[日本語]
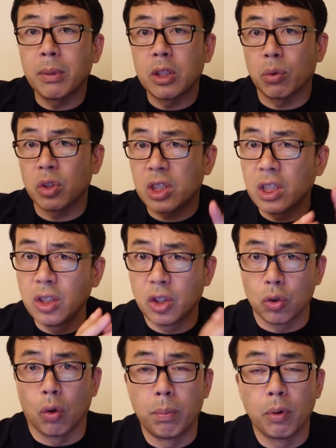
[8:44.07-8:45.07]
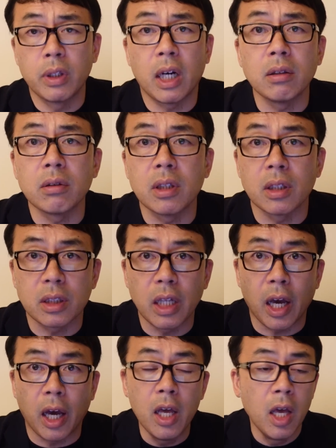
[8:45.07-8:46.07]
ミスを心証膨大に言ってです
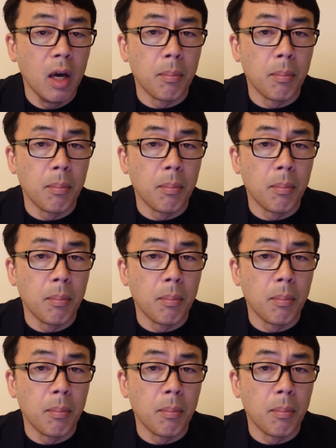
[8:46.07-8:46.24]
ね、